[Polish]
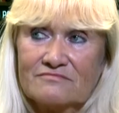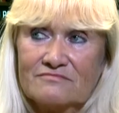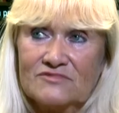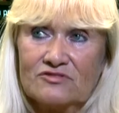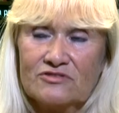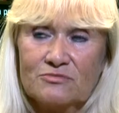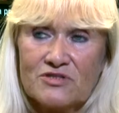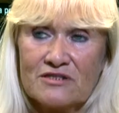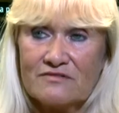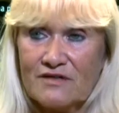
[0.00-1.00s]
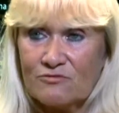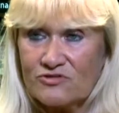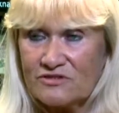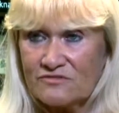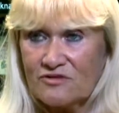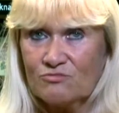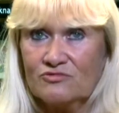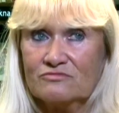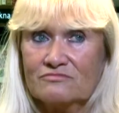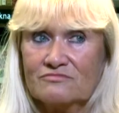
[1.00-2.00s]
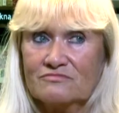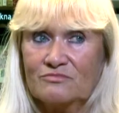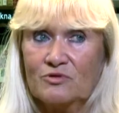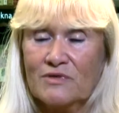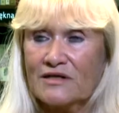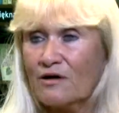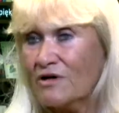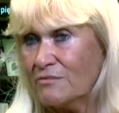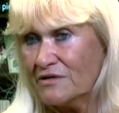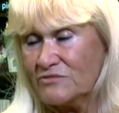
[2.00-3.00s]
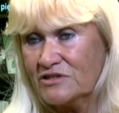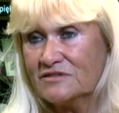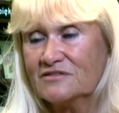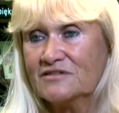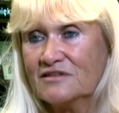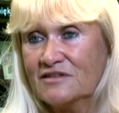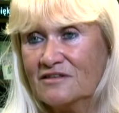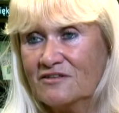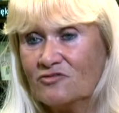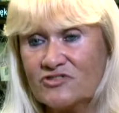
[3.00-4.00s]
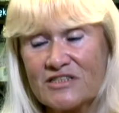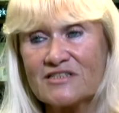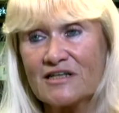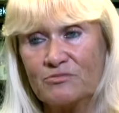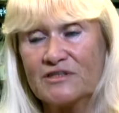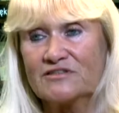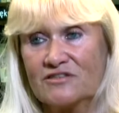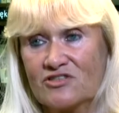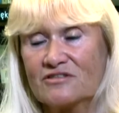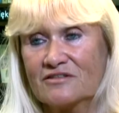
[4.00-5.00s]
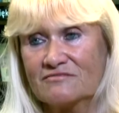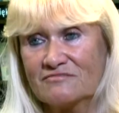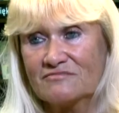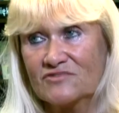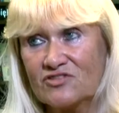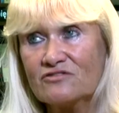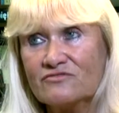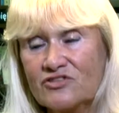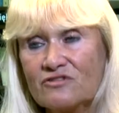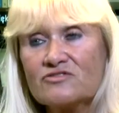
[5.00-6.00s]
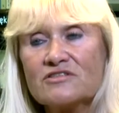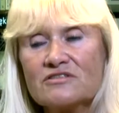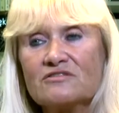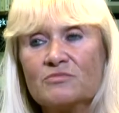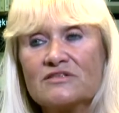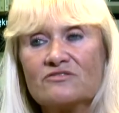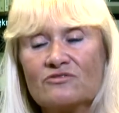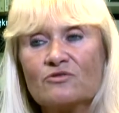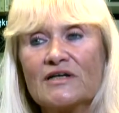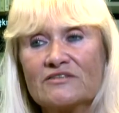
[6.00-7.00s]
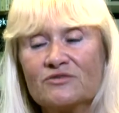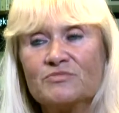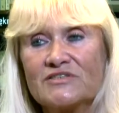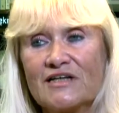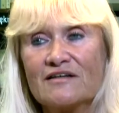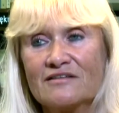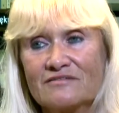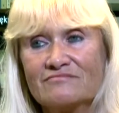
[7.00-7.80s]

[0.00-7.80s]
No nie przelewało się w domu. Pomagała mamie. Od dziecka praktycznie. Zresztą w książce jest to bardzo dokładnie opisane.